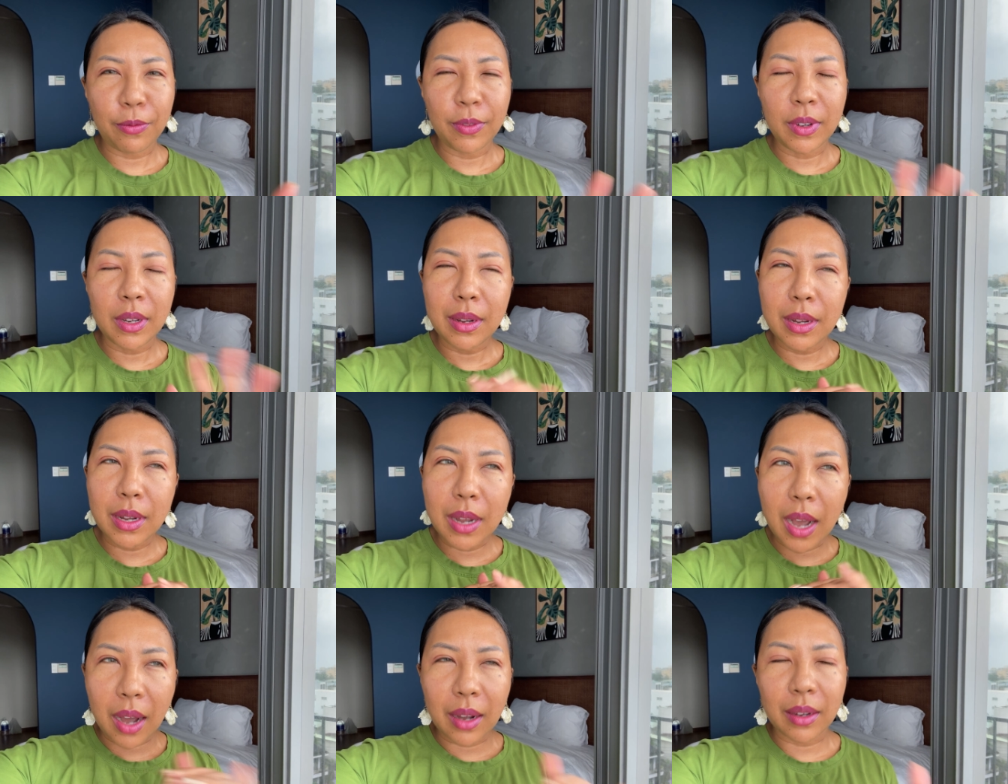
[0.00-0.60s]

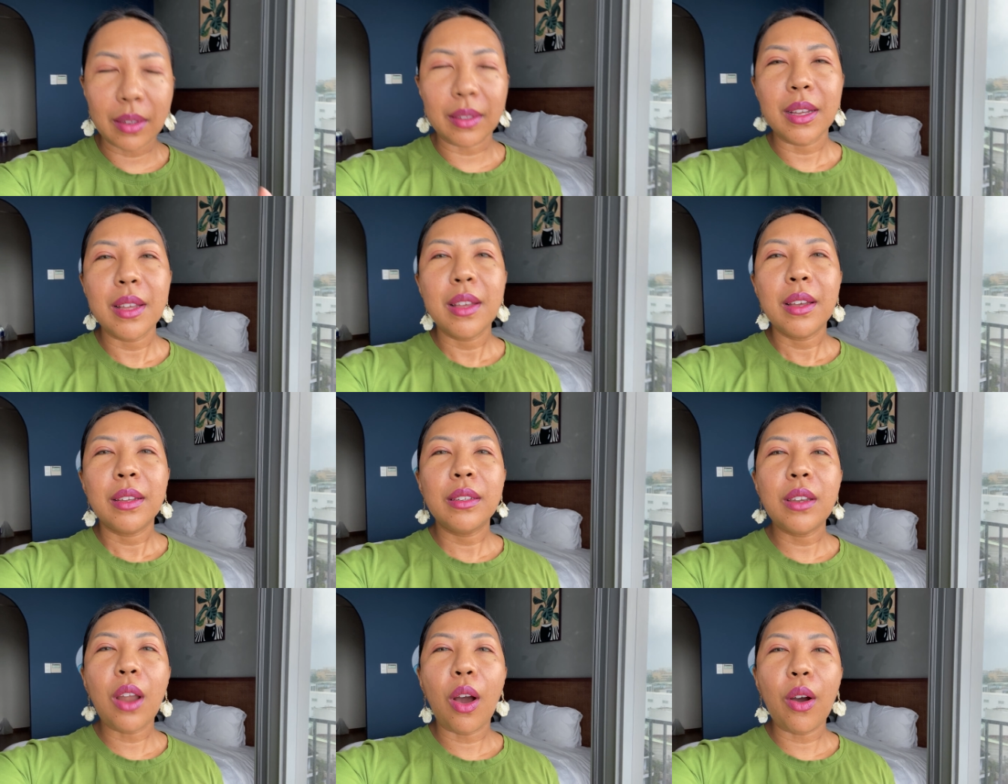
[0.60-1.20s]
Ngừng
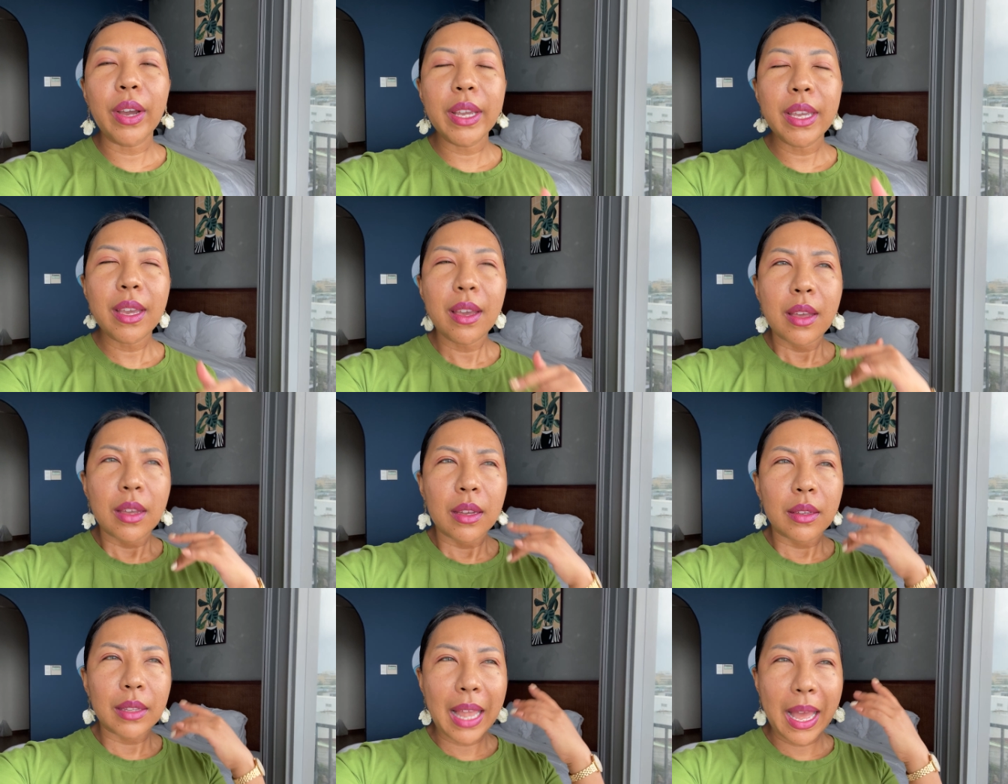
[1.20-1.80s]
nói
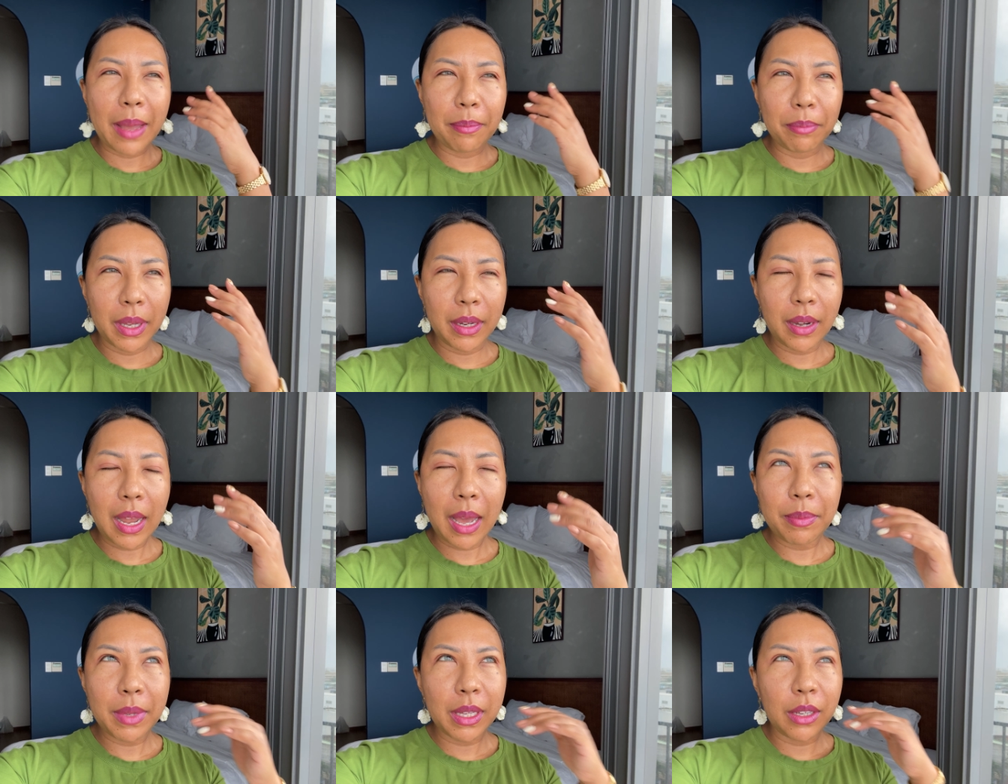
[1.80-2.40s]
là mình
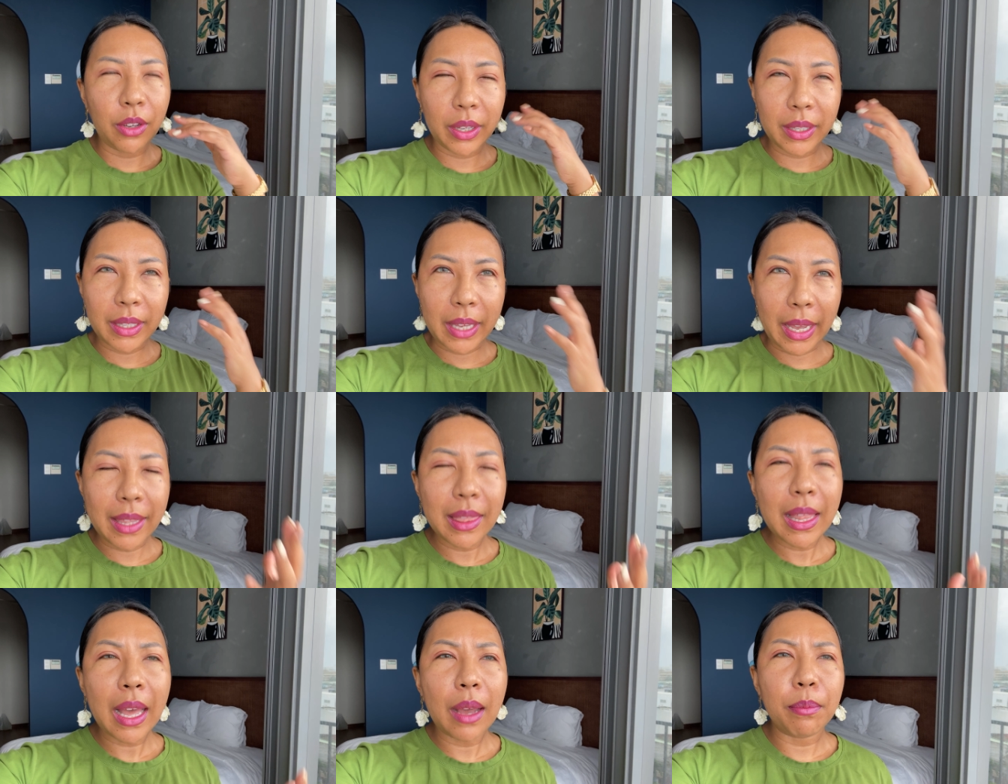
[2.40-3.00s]
I mean
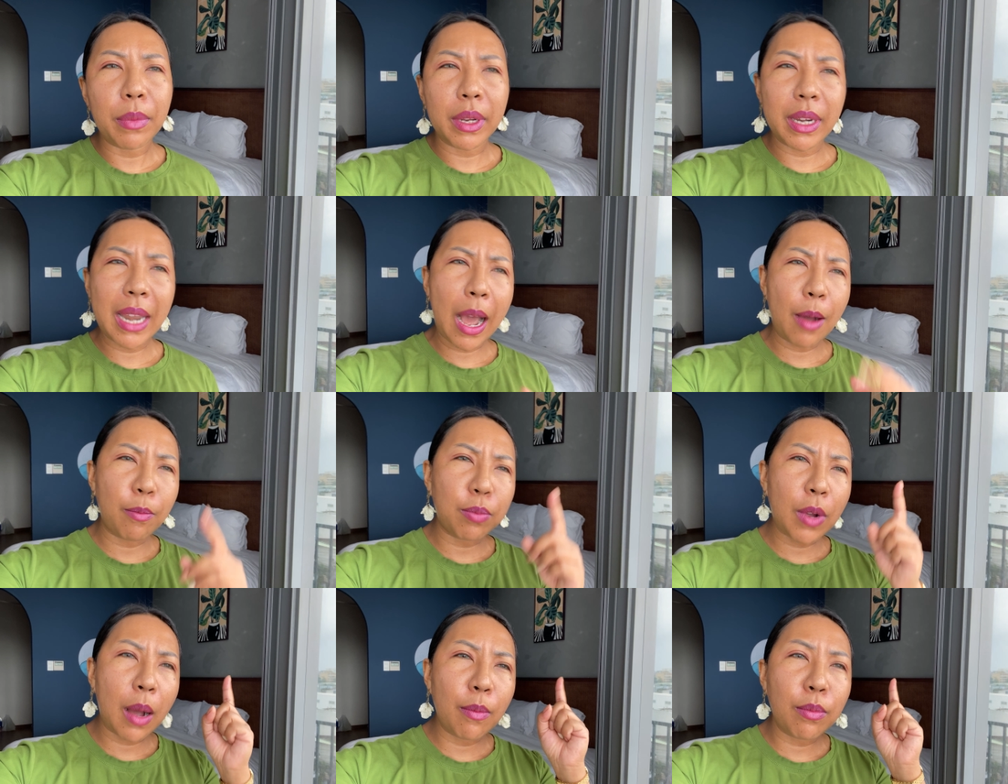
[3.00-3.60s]
nghĩ là mình
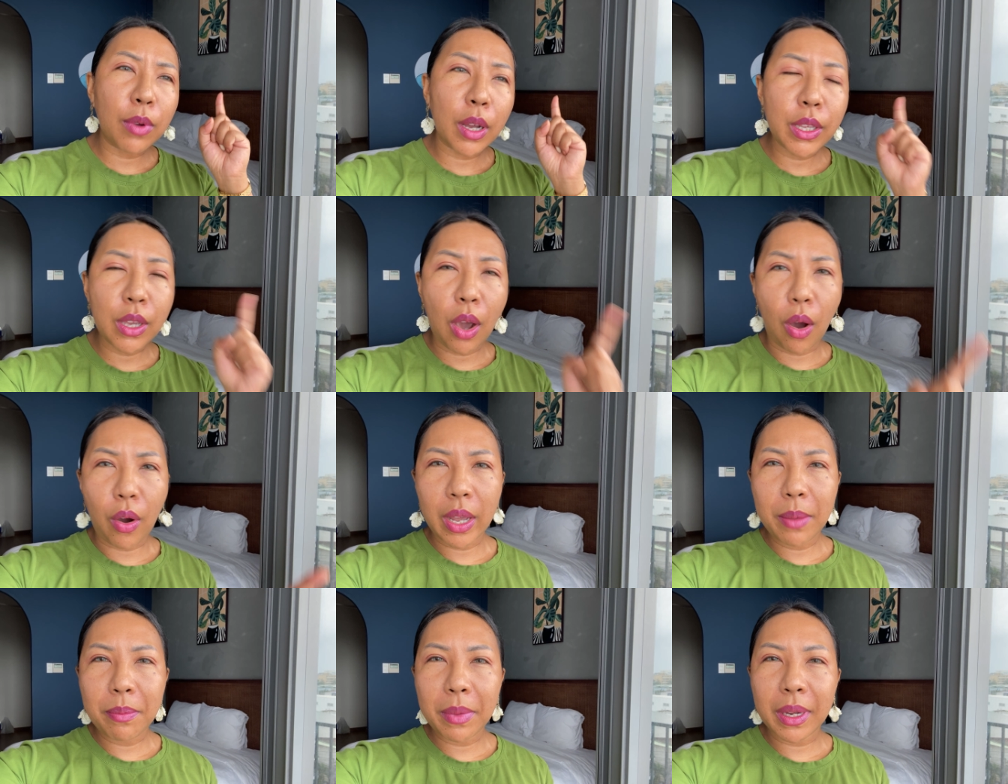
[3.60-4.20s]
học không có
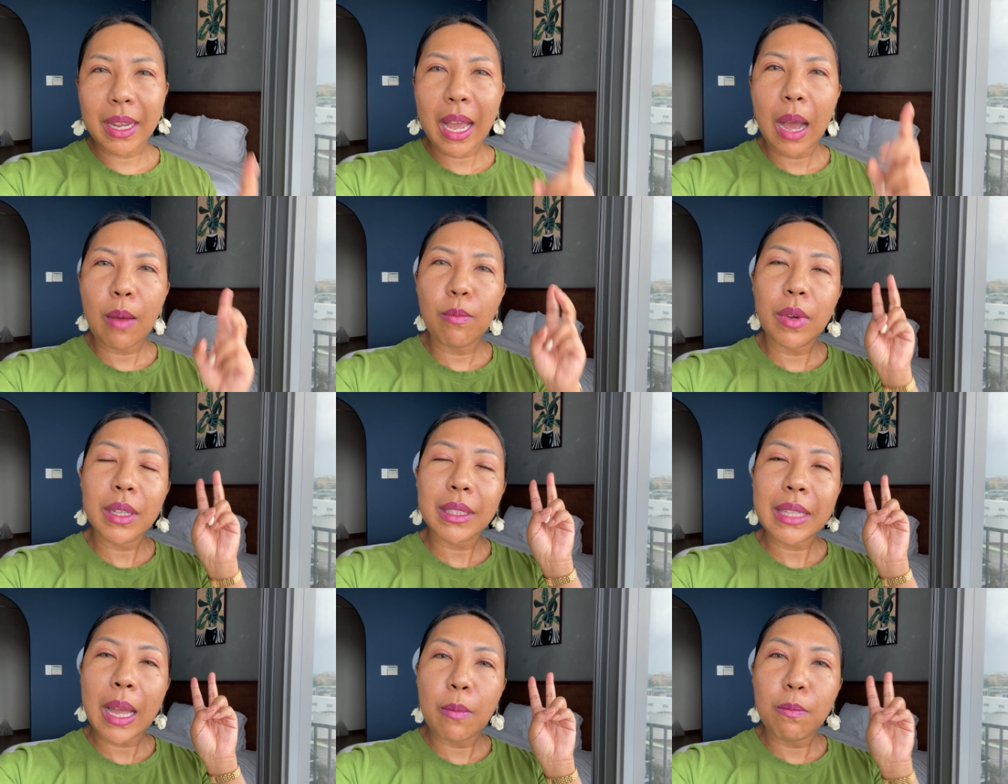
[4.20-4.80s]
giỏi, mình không
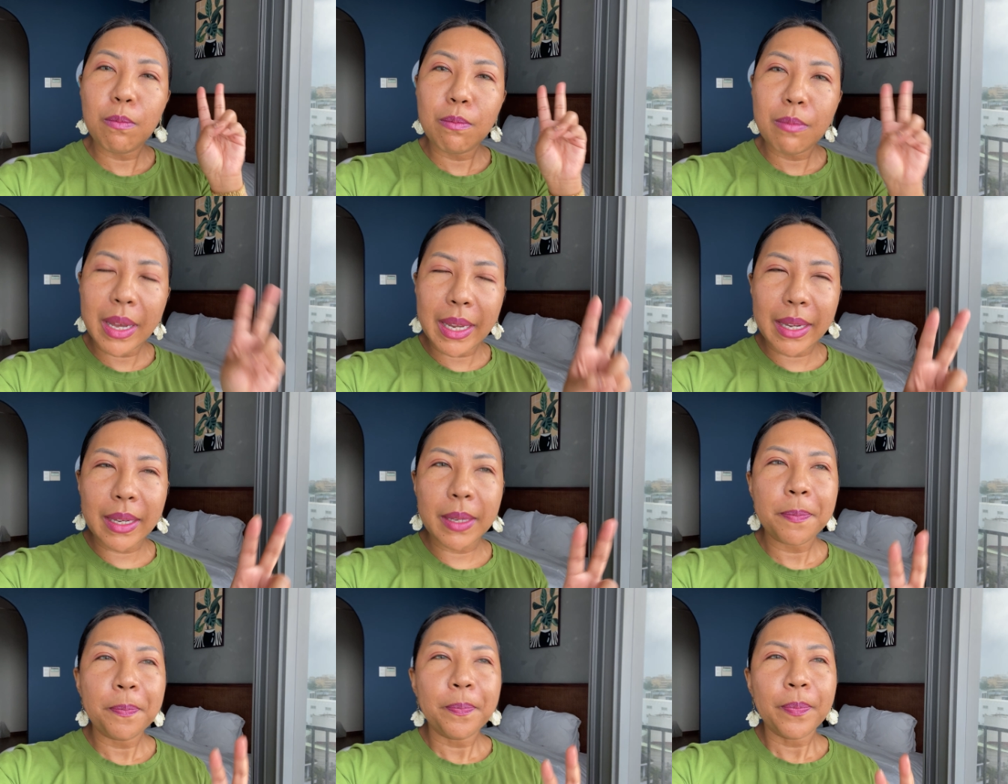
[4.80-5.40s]
có thông
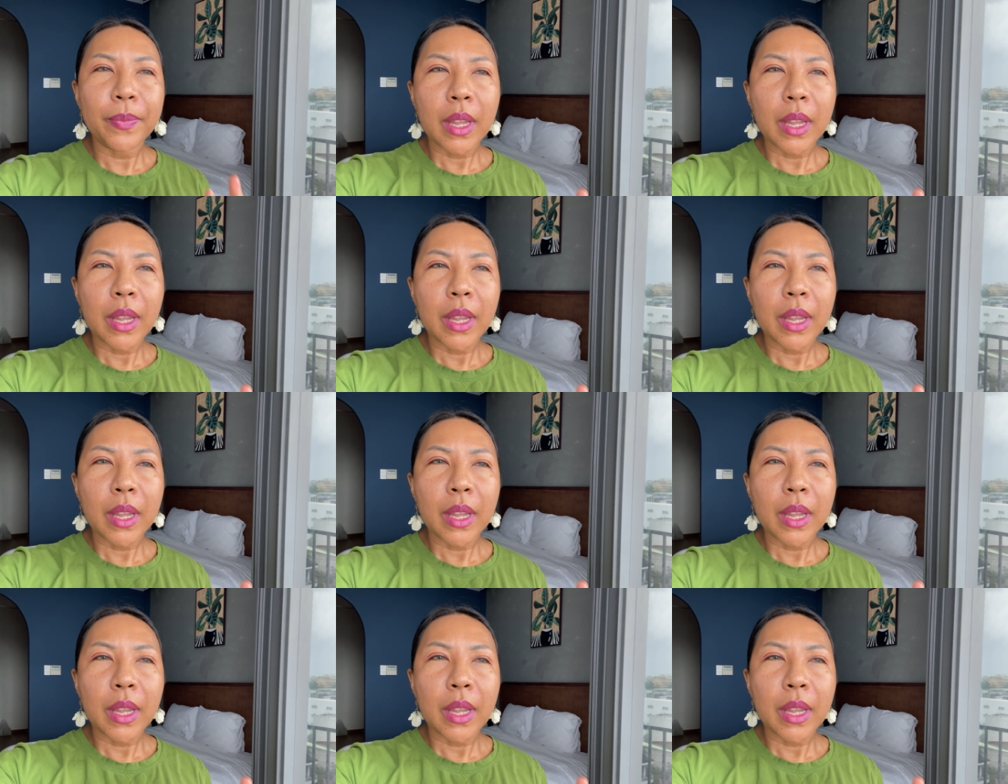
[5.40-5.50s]
minh,